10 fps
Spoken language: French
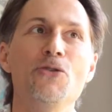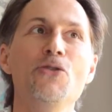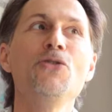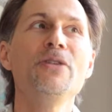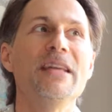
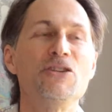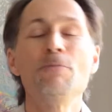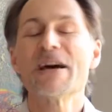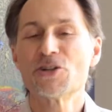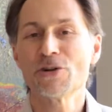une des
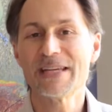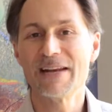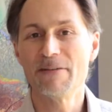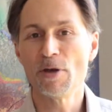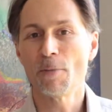supercheries
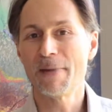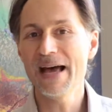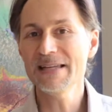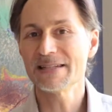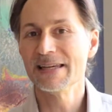qu'il avait mis en
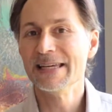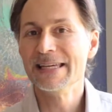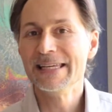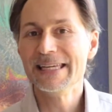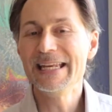place,
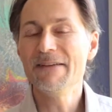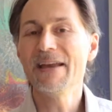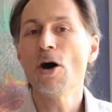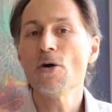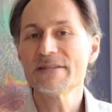il
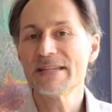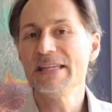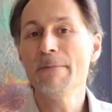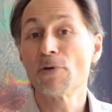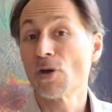avait
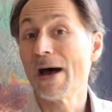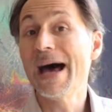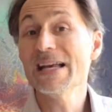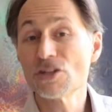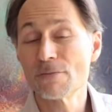enseigné pendant
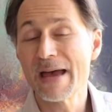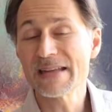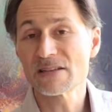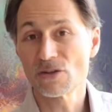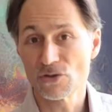un
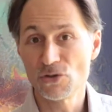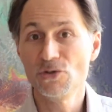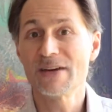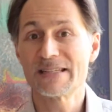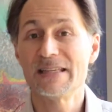semestre dans une
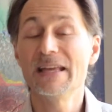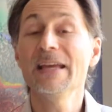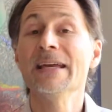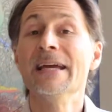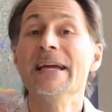
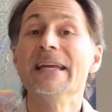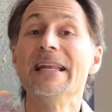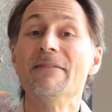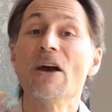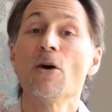université,
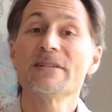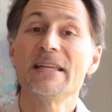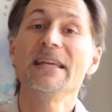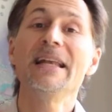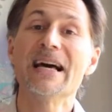il avait
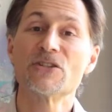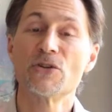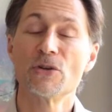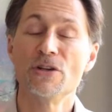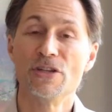enseigné la
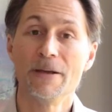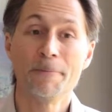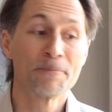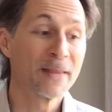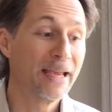sociologie.
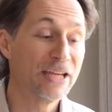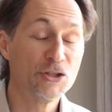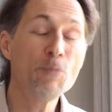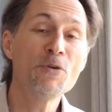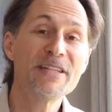Et
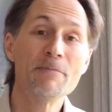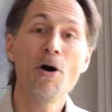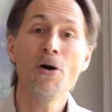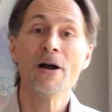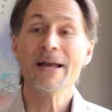
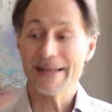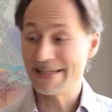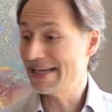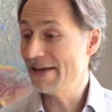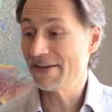supposément,
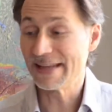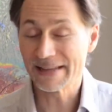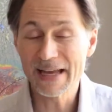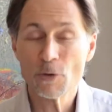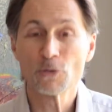les élèves étaient
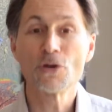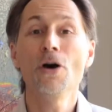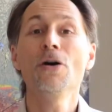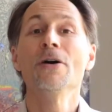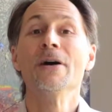très
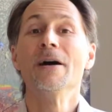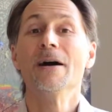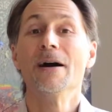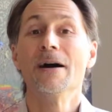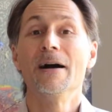contents,
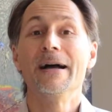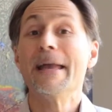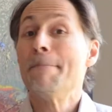euh, et